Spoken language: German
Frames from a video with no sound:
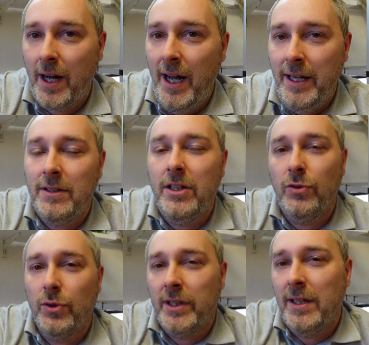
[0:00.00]
eigentlich
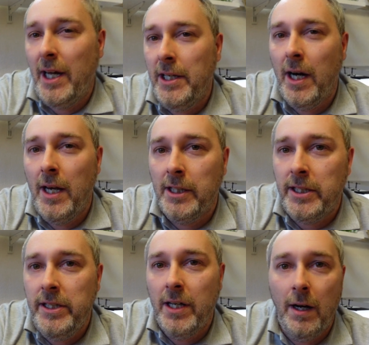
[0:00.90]
so eine kleine
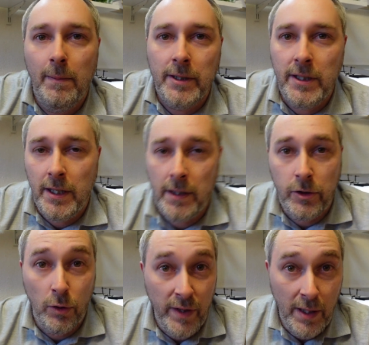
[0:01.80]
Allergie habe gegen
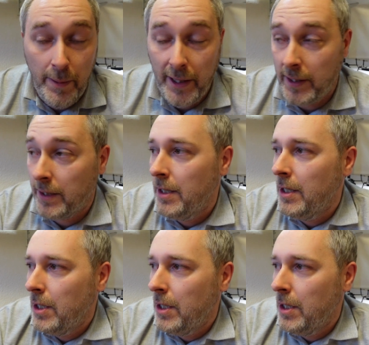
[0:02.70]
Juwelbecken.